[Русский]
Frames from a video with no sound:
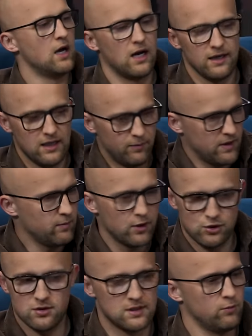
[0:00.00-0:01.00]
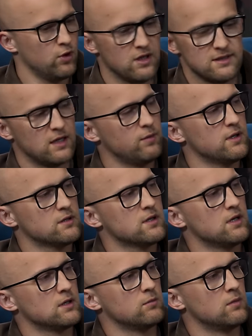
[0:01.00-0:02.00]
А я понимаю, что с тобой нельзя быть
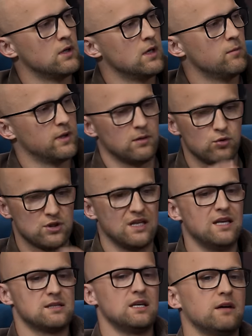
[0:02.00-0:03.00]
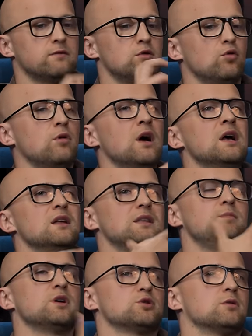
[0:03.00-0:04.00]
открытым. Потому что если вдруг
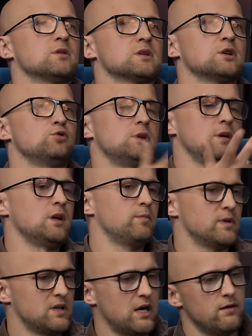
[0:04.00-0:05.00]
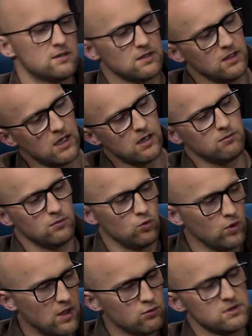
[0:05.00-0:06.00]
тебе что-то скажу, тебе не понравится, я, ну,
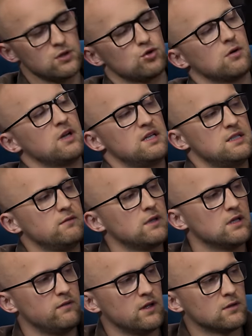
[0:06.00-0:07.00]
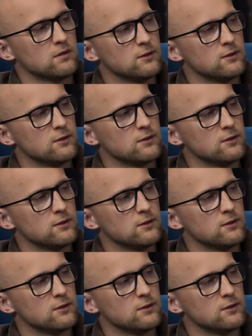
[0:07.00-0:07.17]
я услышу агрессивный ответ.